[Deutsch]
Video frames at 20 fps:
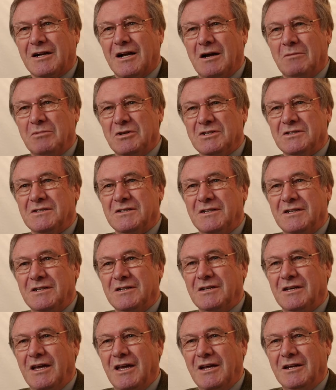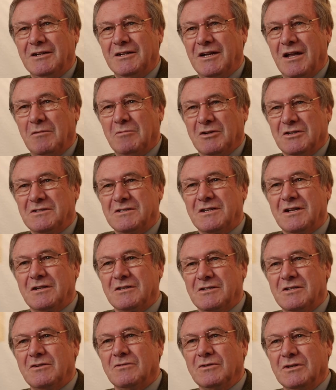gab es
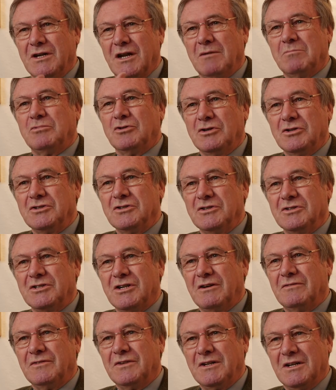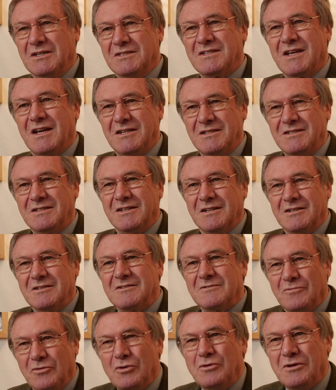Gegendemonstrationen der Burschenschaften. Das heißt,
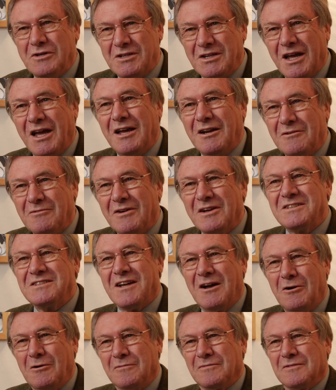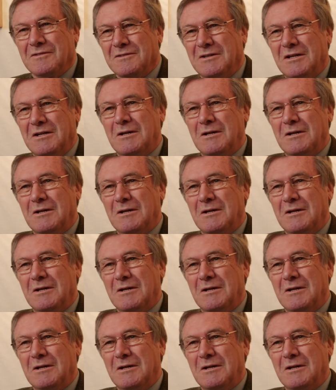es wühlte etwas auf.